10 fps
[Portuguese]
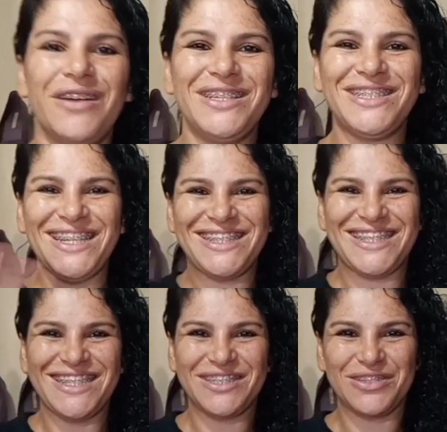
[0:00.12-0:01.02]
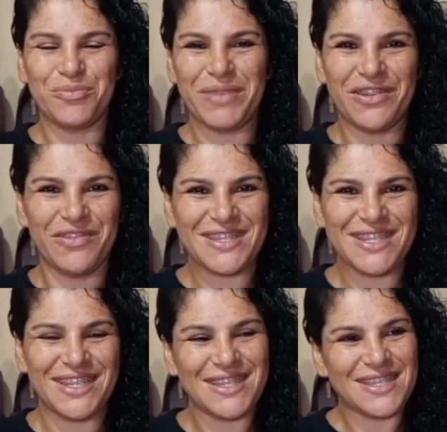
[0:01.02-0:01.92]
Oi, gente, tudo bem com
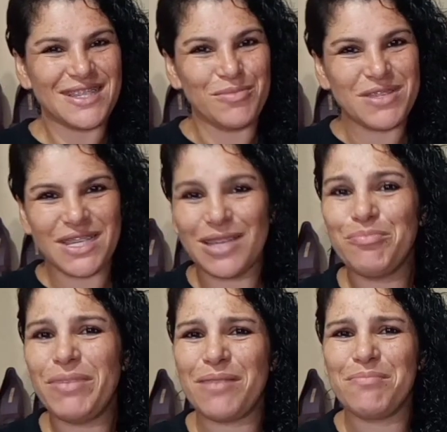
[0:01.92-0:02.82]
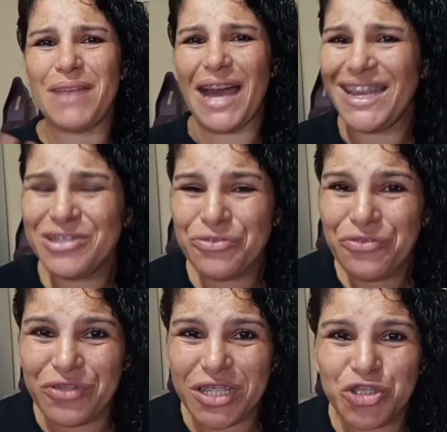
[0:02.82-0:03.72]
vocês? Estamos aqui para mais um
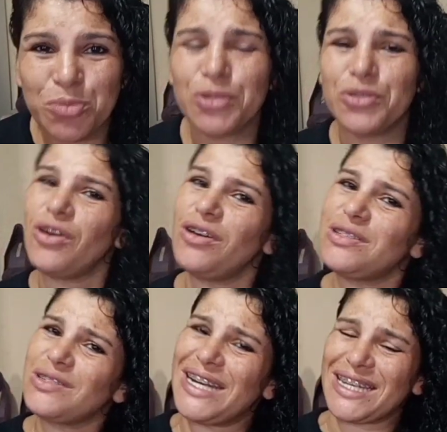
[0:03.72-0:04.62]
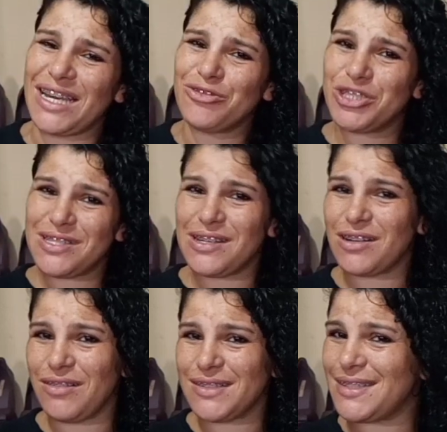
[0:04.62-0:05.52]
vídeo para o nosso canal Giza
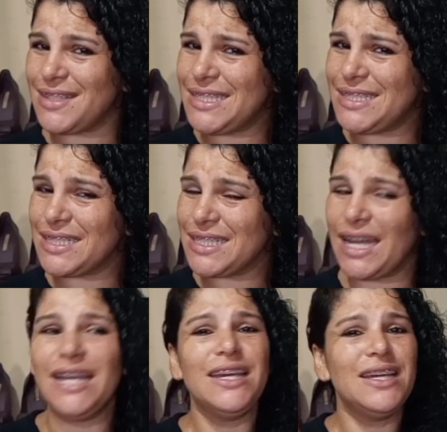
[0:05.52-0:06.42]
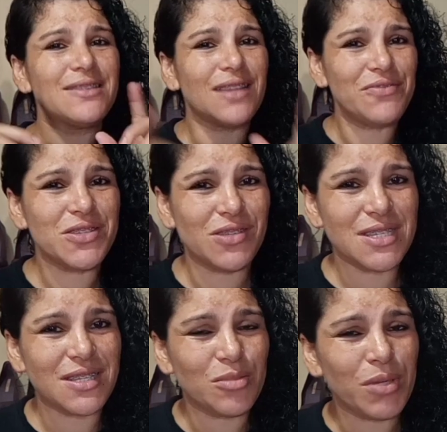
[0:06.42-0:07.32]
Costa da Dica. Está
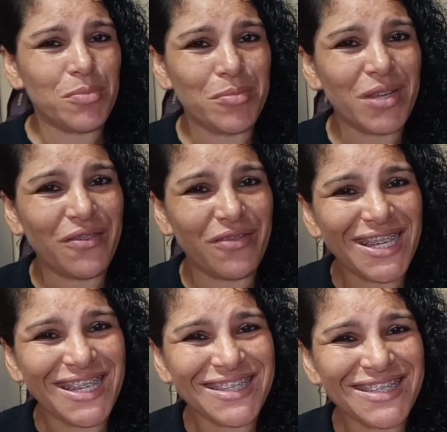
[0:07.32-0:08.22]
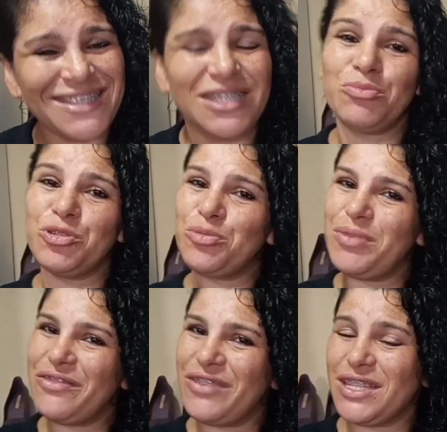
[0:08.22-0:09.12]
visualizando pela primeira vez? Seja muito
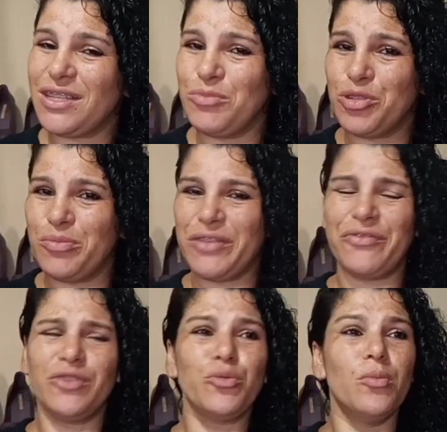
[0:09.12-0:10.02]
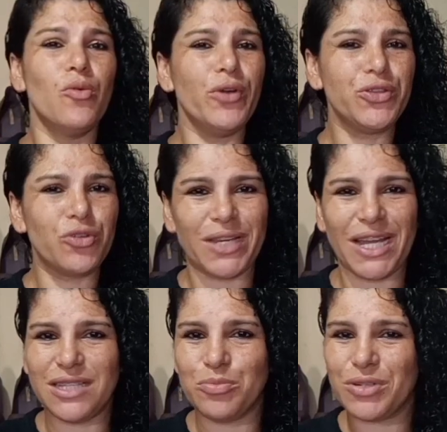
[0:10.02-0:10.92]
bem-vinda, muito bem-vindo, muito
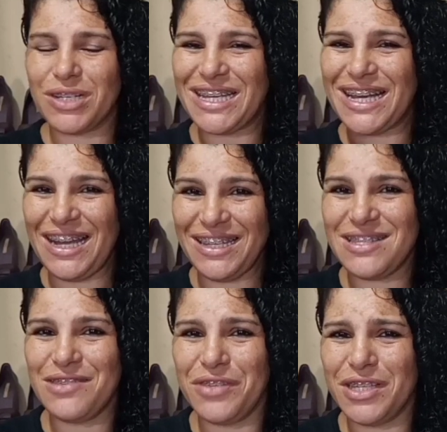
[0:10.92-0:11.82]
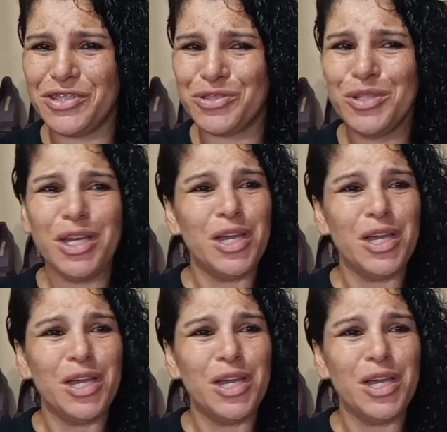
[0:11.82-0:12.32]
obrigada por clicar nesse vídeo,